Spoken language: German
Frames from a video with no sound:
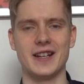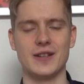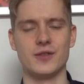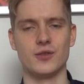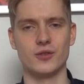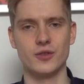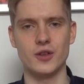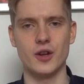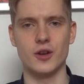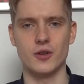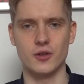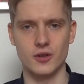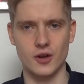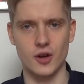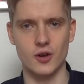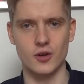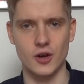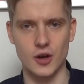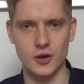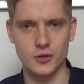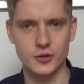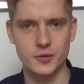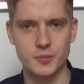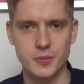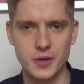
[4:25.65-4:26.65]
also und auch, auch
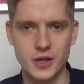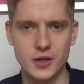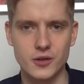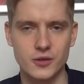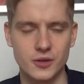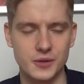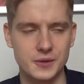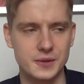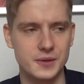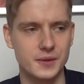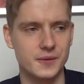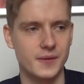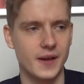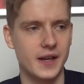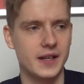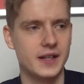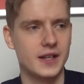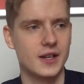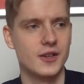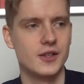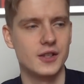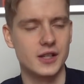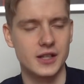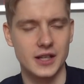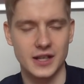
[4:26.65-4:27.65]
Ausbildung und so
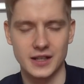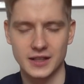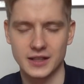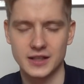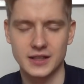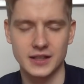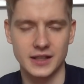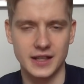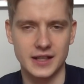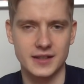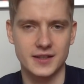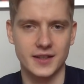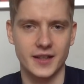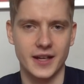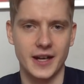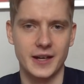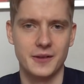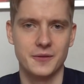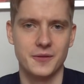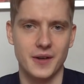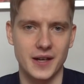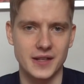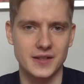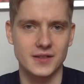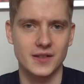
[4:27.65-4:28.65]
weiter und in der dritten geht es dann halt
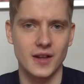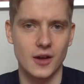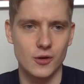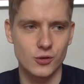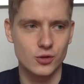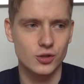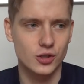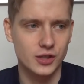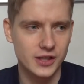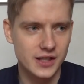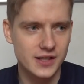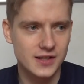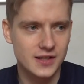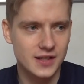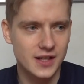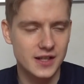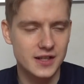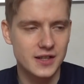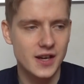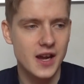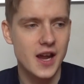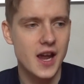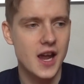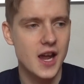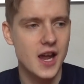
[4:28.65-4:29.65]
fast ausschließlich